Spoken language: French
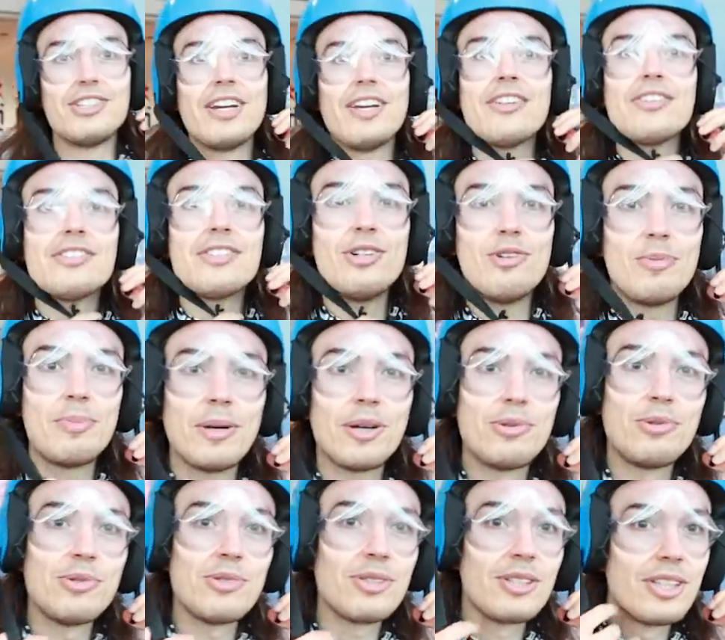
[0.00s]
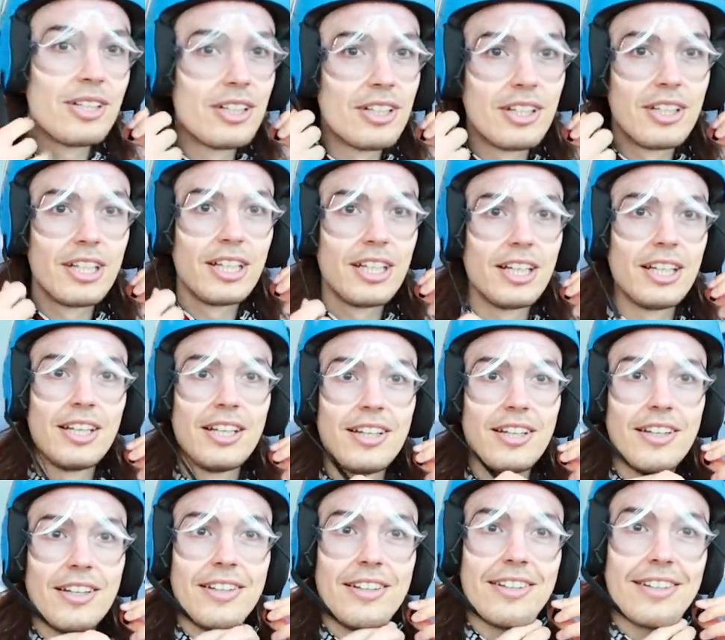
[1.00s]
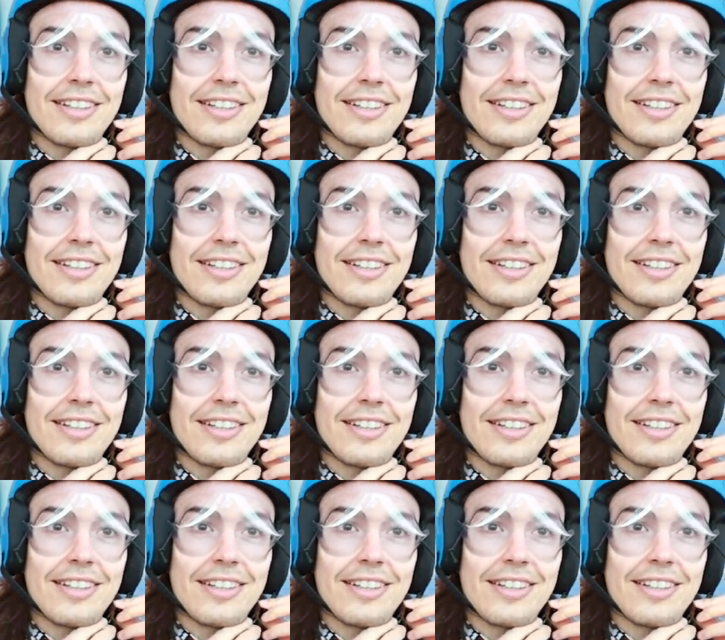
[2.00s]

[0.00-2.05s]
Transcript: J'ai un style ou pas cousse C'est dégueulasse.